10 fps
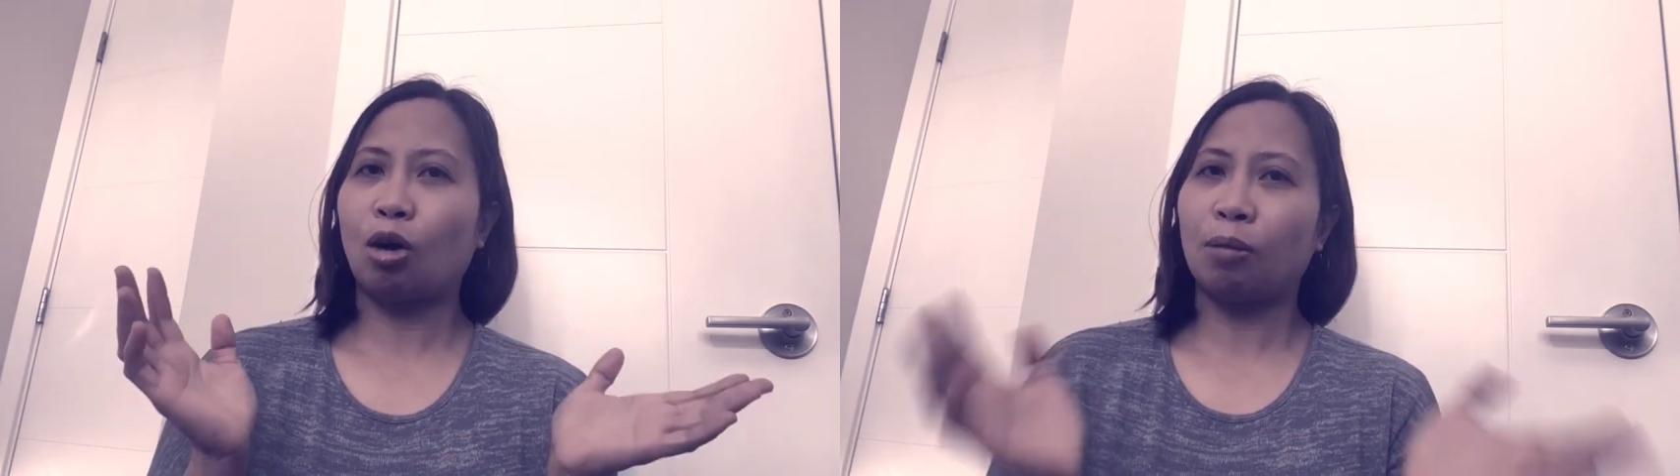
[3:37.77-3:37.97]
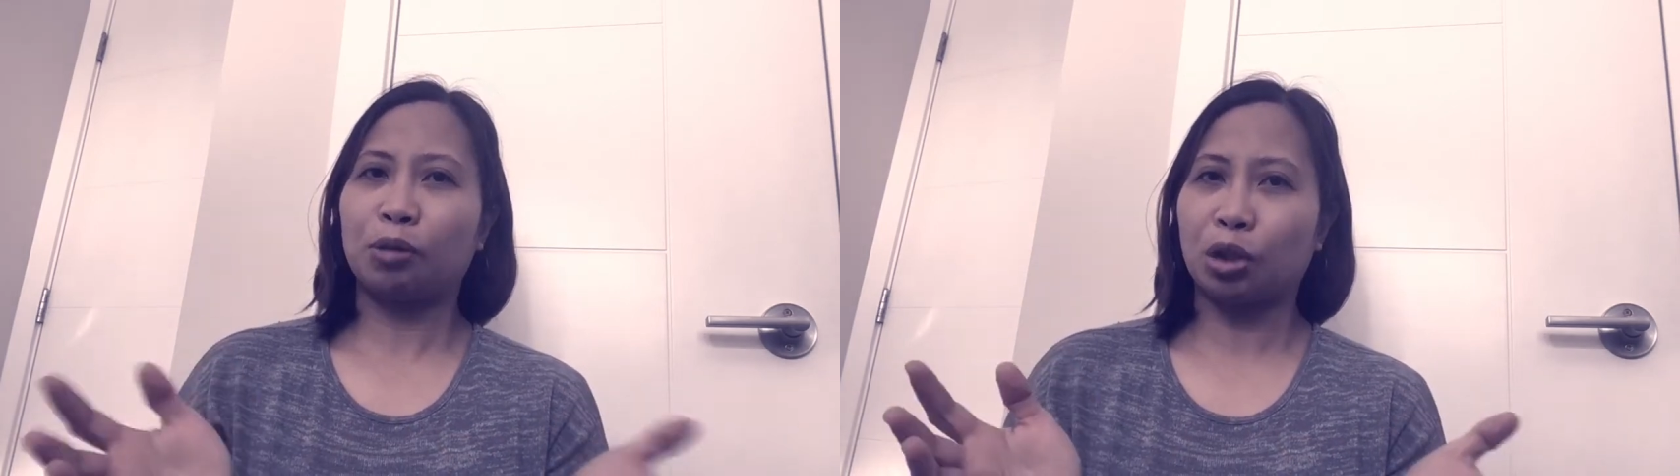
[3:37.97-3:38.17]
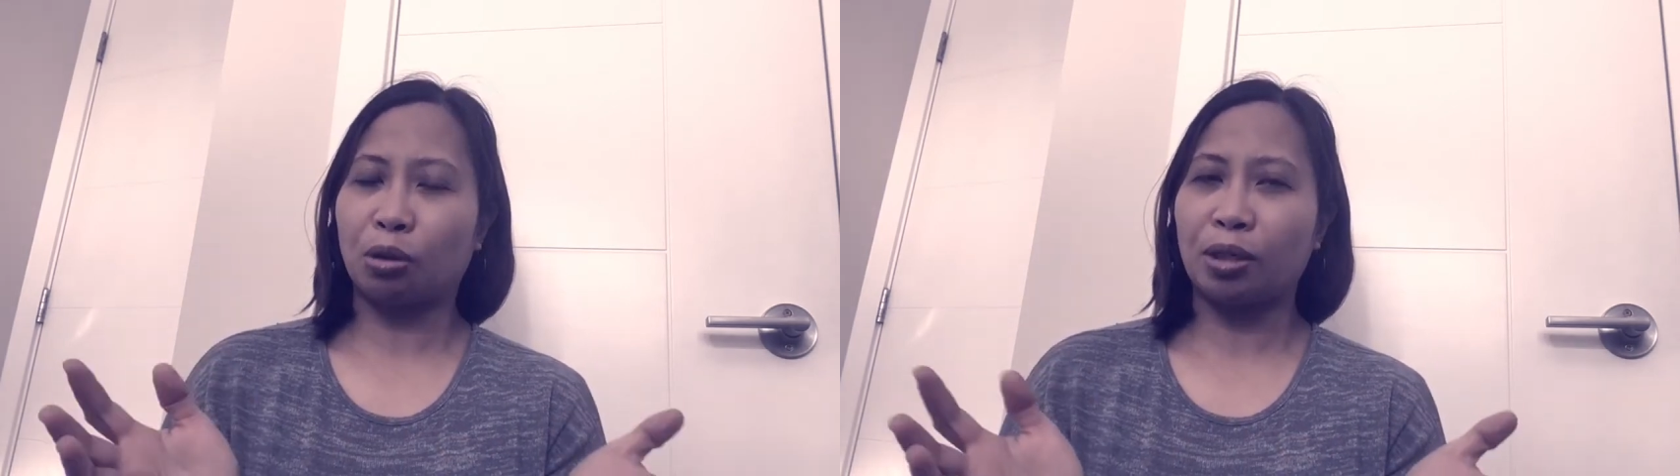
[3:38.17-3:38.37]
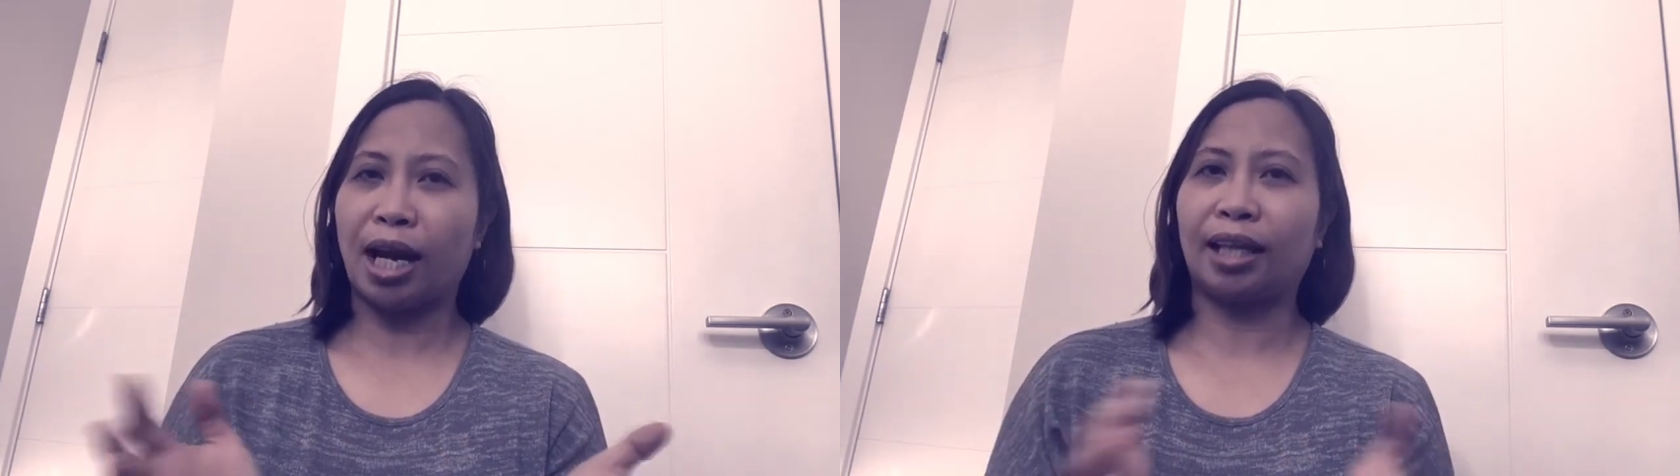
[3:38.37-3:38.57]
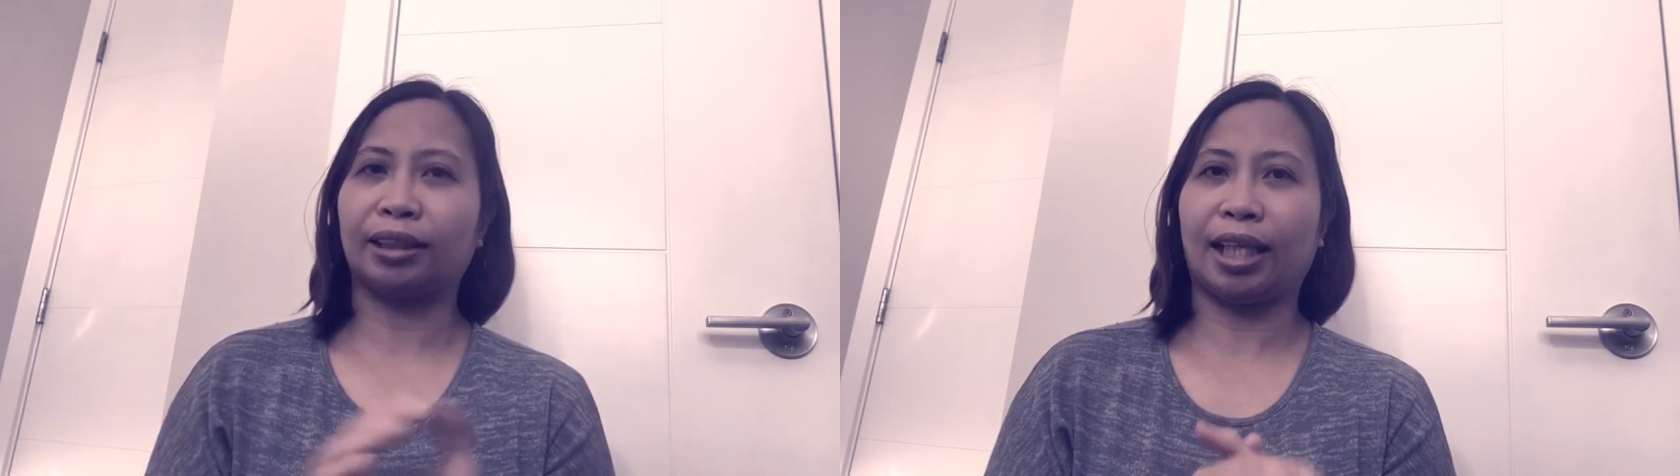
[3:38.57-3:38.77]
option
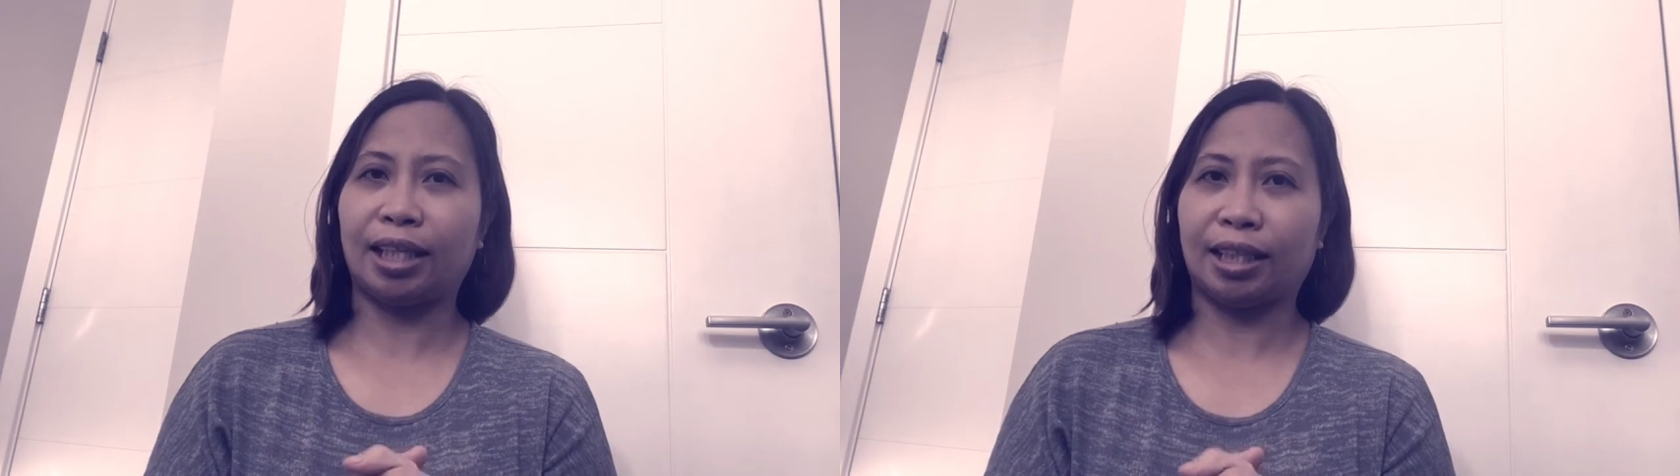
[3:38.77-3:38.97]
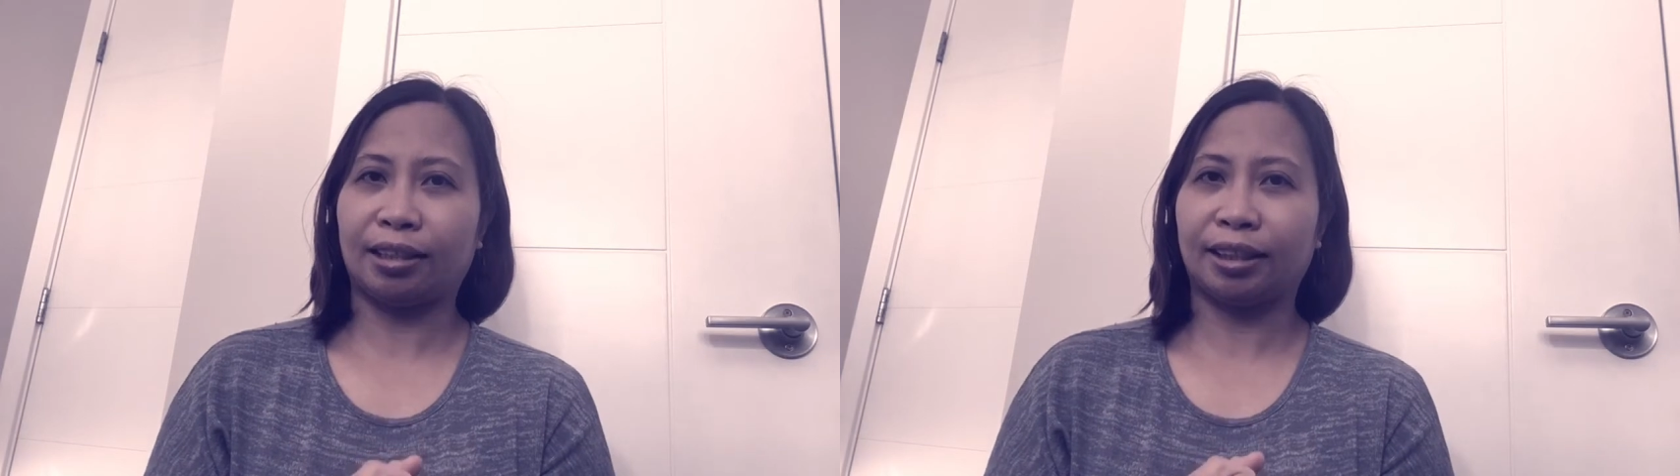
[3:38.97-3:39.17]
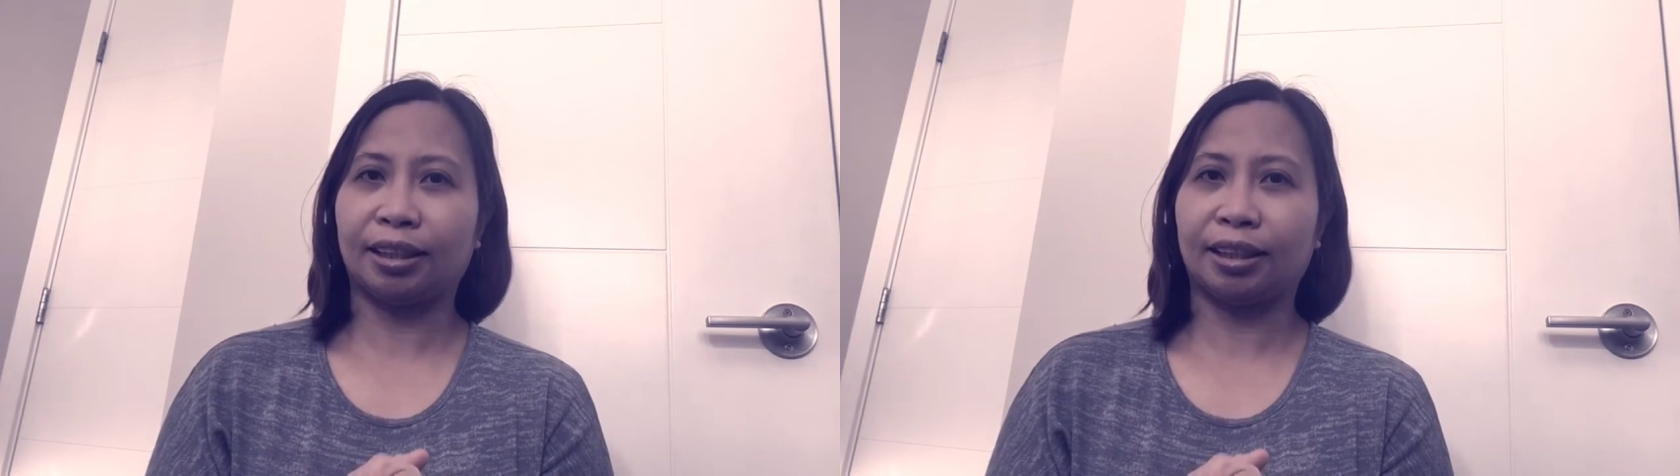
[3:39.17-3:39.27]
ang daycare